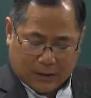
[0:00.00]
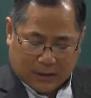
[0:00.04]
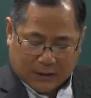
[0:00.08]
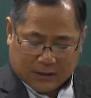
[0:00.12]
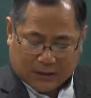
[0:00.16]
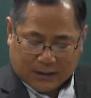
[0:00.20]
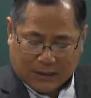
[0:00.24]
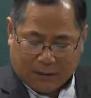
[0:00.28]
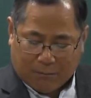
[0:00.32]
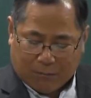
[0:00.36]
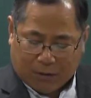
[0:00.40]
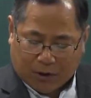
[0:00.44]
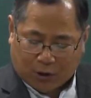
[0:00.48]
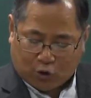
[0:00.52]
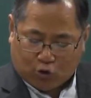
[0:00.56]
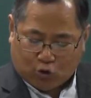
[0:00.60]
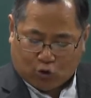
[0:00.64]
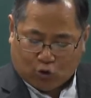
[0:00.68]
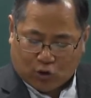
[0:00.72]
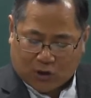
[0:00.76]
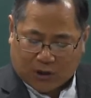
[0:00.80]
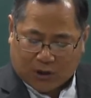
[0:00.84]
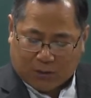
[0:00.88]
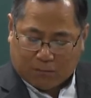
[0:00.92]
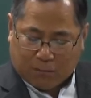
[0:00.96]
3번
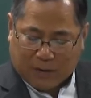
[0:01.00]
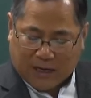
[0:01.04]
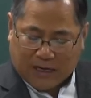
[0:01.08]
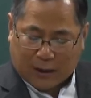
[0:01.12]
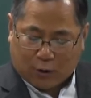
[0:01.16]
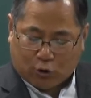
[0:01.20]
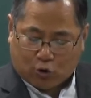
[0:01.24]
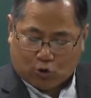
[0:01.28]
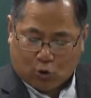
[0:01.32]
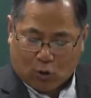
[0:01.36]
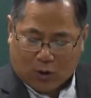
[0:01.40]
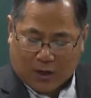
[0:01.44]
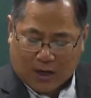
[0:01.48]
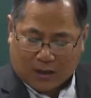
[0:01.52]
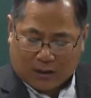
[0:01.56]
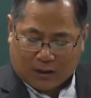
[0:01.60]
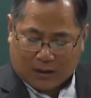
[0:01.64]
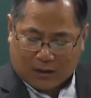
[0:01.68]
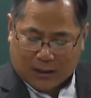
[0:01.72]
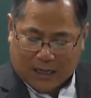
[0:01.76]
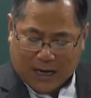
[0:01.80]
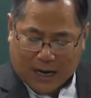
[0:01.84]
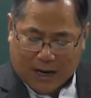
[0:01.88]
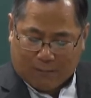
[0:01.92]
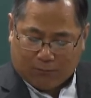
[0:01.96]
주식 발행
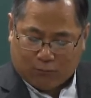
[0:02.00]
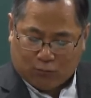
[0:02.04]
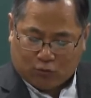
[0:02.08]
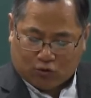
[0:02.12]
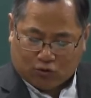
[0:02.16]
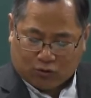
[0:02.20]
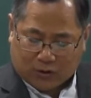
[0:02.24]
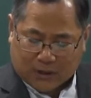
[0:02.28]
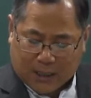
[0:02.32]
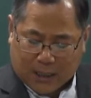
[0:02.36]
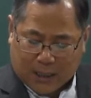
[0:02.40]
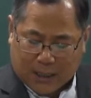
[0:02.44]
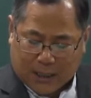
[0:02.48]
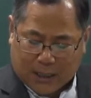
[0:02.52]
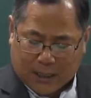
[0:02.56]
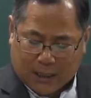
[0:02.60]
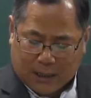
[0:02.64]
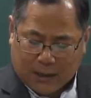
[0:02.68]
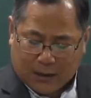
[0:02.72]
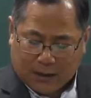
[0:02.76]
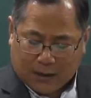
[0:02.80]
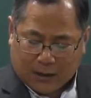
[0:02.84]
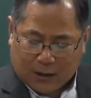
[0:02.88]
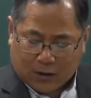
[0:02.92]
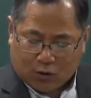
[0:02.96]
초과금
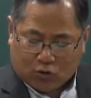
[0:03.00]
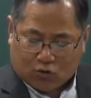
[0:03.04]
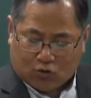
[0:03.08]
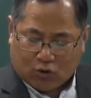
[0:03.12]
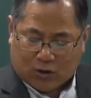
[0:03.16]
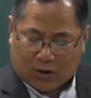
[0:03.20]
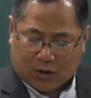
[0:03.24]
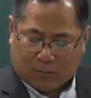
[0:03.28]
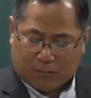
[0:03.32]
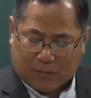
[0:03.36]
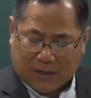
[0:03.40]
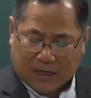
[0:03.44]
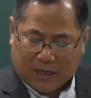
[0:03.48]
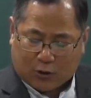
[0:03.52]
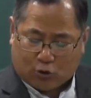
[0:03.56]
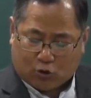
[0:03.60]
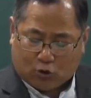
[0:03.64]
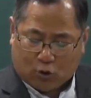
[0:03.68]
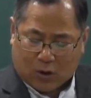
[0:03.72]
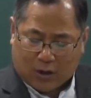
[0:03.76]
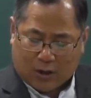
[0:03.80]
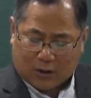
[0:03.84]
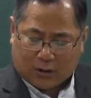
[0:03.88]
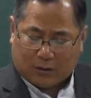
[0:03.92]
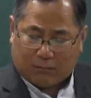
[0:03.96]
감주자 주식 발행
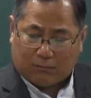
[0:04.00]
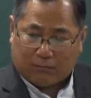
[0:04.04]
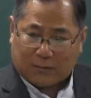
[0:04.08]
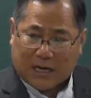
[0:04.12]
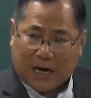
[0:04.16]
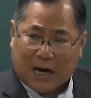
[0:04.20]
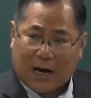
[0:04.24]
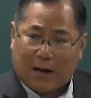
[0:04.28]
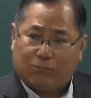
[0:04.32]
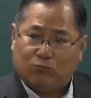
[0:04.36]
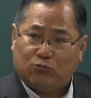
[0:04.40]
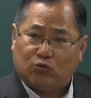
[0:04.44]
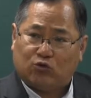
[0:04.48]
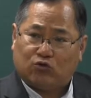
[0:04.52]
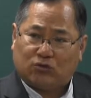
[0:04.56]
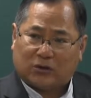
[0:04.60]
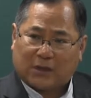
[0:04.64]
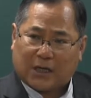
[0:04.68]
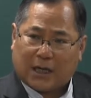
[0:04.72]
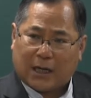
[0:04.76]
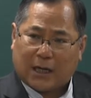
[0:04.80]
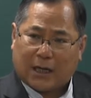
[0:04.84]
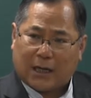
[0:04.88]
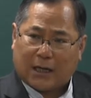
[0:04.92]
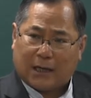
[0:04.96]
초과금
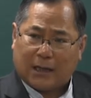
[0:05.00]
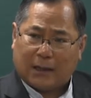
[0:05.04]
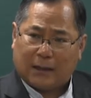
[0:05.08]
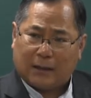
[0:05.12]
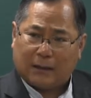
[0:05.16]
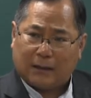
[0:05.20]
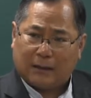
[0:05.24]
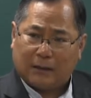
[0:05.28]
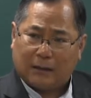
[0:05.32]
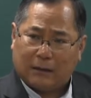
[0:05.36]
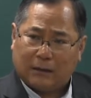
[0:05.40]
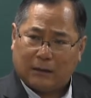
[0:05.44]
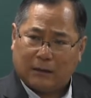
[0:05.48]
감주자